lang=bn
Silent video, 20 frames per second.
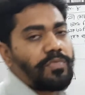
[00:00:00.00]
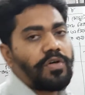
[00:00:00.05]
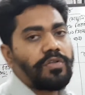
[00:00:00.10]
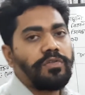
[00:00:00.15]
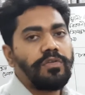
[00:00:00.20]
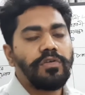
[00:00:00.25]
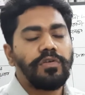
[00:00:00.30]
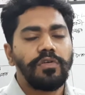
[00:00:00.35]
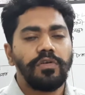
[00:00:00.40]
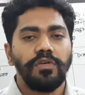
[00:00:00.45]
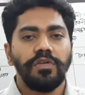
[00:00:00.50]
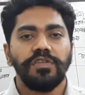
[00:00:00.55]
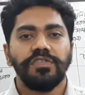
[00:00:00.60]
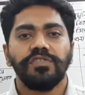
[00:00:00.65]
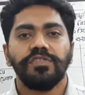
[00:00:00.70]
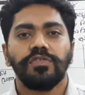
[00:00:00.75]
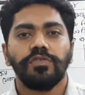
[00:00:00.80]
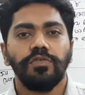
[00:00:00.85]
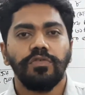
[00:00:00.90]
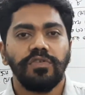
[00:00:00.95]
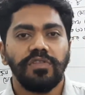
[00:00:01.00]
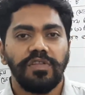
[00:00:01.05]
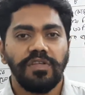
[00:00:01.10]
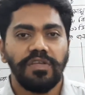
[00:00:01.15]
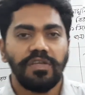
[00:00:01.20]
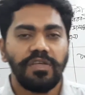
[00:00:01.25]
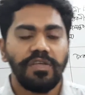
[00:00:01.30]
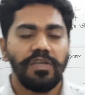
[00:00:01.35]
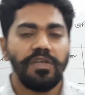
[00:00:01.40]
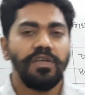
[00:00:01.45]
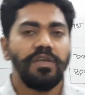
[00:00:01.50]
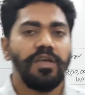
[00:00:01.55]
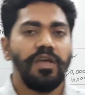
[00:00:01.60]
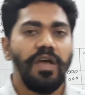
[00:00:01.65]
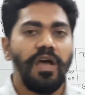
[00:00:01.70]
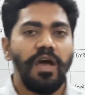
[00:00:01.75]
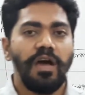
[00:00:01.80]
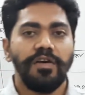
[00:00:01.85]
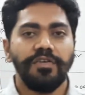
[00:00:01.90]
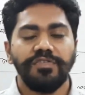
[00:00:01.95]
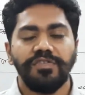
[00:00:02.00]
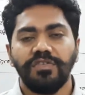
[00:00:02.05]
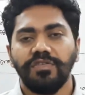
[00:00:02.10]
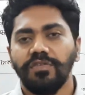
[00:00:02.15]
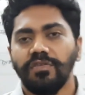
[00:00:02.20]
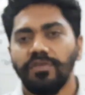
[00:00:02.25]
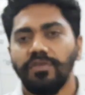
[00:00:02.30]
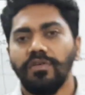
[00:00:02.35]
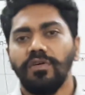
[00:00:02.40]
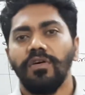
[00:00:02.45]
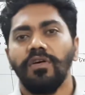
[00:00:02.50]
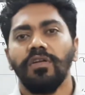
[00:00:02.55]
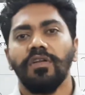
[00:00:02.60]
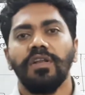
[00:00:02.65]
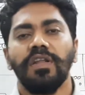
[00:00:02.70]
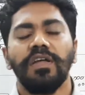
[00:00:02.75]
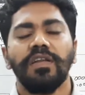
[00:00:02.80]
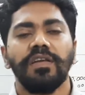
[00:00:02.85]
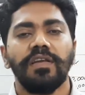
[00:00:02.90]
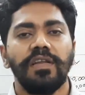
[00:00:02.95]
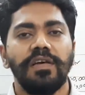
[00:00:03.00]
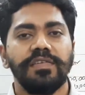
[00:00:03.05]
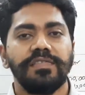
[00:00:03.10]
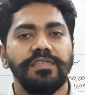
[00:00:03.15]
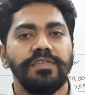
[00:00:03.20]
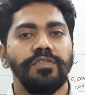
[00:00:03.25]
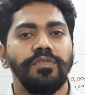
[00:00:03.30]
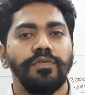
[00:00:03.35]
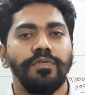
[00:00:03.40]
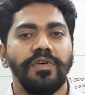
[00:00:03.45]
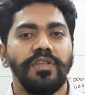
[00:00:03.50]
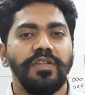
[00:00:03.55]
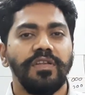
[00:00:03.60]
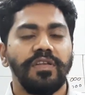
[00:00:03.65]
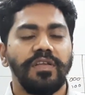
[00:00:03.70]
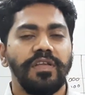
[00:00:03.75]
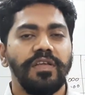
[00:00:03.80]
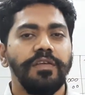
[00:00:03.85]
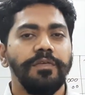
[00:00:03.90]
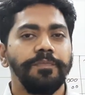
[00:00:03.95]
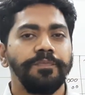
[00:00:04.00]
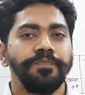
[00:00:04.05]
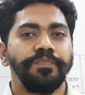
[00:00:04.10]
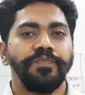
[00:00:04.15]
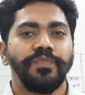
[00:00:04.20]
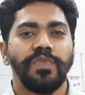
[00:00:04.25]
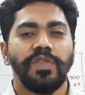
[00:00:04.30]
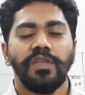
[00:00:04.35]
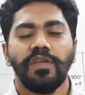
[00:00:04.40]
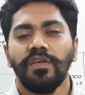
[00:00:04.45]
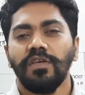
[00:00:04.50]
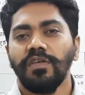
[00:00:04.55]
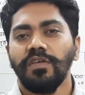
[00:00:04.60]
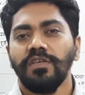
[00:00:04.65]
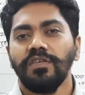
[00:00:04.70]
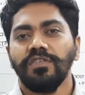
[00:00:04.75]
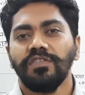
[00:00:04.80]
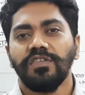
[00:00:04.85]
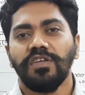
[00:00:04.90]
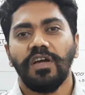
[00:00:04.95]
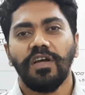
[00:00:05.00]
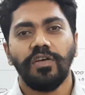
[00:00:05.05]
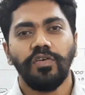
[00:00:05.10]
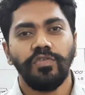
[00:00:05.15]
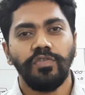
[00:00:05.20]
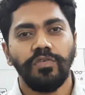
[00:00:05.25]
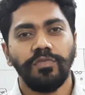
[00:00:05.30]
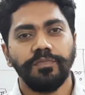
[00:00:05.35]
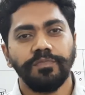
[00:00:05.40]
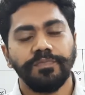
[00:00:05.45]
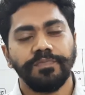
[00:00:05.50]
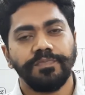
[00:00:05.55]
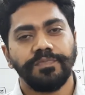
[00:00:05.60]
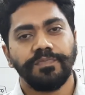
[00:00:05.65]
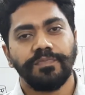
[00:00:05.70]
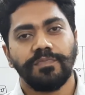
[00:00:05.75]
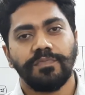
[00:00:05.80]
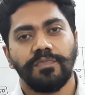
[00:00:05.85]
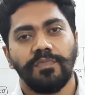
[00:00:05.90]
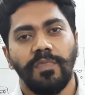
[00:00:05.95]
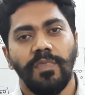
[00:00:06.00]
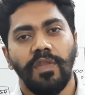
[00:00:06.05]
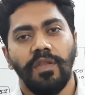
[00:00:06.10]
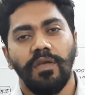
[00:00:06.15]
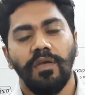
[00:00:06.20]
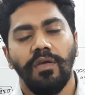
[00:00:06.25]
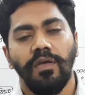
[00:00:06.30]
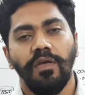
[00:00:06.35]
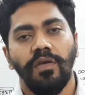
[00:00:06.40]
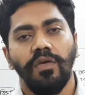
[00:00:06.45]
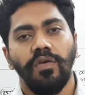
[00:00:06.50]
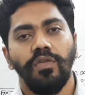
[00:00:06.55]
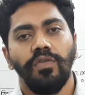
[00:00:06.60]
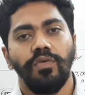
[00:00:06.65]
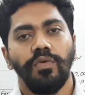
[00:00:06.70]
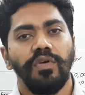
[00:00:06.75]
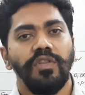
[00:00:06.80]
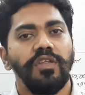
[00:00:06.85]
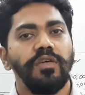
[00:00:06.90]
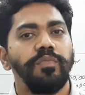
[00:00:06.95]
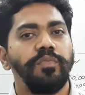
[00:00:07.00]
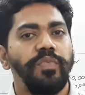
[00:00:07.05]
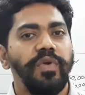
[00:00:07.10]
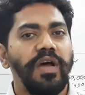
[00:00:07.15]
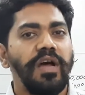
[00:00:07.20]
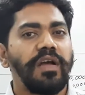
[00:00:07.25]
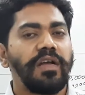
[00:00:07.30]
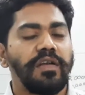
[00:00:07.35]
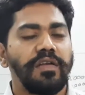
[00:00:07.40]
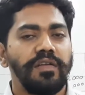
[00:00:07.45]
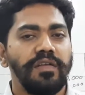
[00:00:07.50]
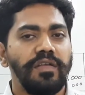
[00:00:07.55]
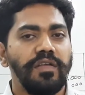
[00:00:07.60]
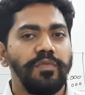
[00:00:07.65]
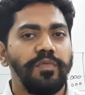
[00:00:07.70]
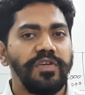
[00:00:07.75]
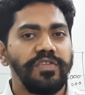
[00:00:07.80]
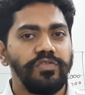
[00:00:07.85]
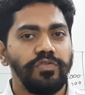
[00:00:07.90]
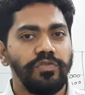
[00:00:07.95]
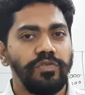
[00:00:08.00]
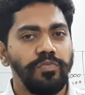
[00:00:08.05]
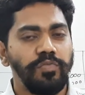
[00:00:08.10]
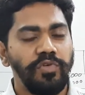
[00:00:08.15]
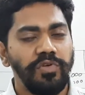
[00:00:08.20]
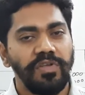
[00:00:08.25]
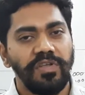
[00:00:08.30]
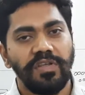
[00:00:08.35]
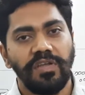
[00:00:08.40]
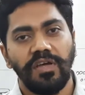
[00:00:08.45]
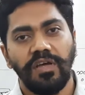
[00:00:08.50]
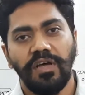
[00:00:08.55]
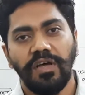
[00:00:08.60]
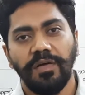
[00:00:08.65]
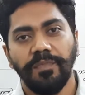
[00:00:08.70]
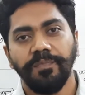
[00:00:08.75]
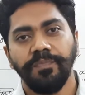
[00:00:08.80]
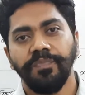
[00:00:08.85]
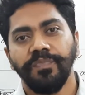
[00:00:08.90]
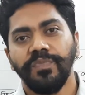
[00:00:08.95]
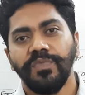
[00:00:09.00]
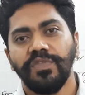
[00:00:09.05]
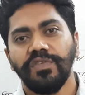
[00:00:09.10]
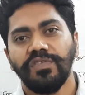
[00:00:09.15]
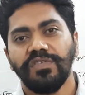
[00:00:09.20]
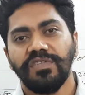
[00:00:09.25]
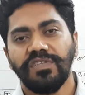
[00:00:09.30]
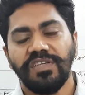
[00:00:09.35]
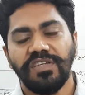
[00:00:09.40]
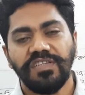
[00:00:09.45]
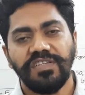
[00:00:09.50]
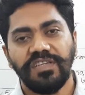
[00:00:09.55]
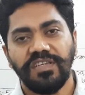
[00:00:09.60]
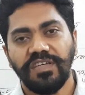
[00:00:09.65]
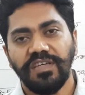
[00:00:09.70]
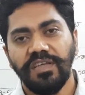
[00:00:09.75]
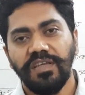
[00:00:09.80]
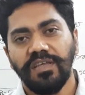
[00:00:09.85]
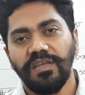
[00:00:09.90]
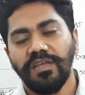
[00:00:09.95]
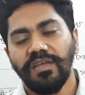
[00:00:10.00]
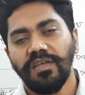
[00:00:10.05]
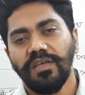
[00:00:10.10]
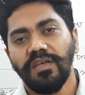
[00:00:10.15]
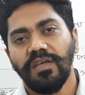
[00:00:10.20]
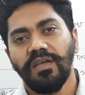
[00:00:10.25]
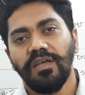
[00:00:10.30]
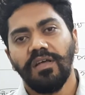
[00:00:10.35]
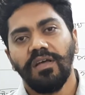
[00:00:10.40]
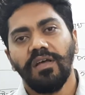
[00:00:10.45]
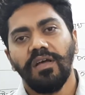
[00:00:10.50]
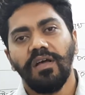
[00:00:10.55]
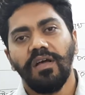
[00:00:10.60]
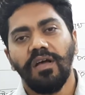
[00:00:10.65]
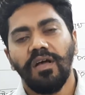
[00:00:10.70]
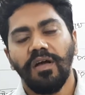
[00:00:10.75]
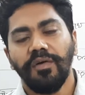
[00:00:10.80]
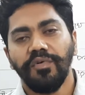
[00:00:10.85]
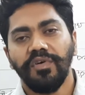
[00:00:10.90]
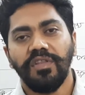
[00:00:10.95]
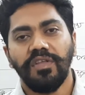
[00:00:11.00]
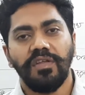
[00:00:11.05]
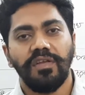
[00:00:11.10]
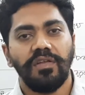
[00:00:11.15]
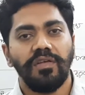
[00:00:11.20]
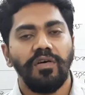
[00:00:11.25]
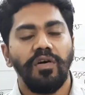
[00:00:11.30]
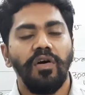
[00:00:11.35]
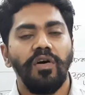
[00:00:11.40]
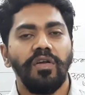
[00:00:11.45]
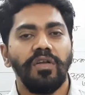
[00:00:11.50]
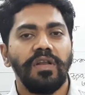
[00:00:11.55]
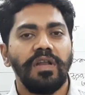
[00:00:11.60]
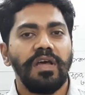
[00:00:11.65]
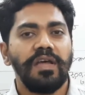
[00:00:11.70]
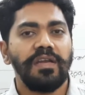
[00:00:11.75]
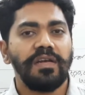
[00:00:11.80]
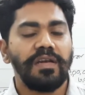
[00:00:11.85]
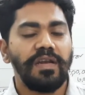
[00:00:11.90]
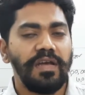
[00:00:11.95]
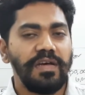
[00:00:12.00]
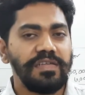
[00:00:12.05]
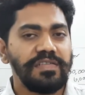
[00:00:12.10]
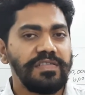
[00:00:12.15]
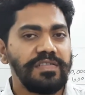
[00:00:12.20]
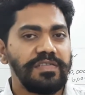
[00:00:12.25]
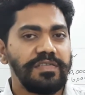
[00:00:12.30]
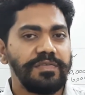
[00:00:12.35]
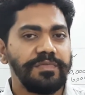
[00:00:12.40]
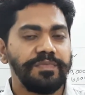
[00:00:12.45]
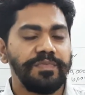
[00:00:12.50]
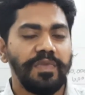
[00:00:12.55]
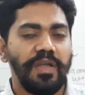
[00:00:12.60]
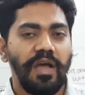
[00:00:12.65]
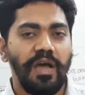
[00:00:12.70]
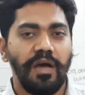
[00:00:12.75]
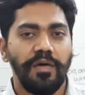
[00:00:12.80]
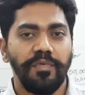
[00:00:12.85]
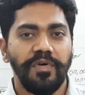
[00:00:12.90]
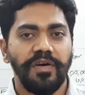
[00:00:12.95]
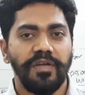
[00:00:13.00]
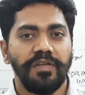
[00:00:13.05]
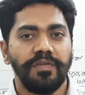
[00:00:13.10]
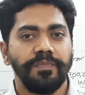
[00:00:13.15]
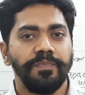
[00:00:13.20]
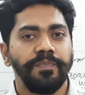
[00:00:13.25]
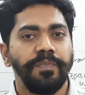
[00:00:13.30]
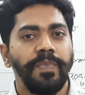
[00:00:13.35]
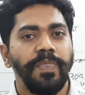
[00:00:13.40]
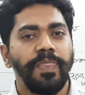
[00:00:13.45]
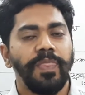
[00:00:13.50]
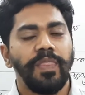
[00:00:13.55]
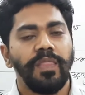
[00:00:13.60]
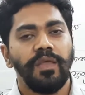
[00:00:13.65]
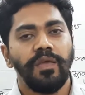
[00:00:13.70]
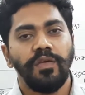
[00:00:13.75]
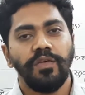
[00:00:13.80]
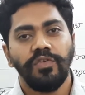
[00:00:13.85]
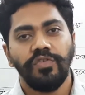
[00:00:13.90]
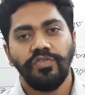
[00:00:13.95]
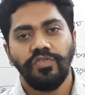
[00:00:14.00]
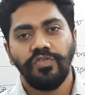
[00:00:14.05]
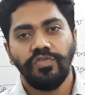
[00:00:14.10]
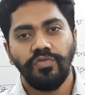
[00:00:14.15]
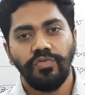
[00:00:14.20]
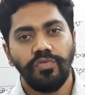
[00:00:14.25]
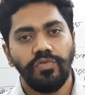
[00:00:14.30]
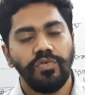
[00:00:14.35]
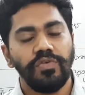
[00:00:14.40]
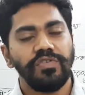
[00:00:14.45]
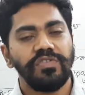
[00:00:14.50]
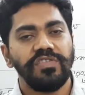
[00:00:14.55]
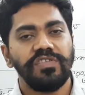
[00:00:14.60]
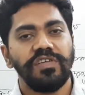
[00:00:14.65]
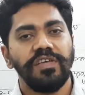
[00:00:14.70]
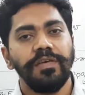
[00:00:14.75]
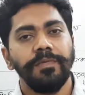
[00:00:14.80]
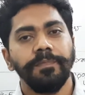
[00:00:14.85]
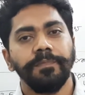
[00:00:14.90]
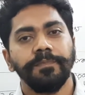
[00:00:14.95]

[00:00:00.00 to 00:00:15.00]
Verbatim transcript: বন্দর কলেজ কর্তৃক আয়োজিত অনলাইন ক্লাসে তোমাদেরকে স্বাগত তোমাদের প্রাক নির্বাচনী পরীক্ষা শেষে আমাদের অনলাইন ক্লাস আবার শুরু হচ্ছে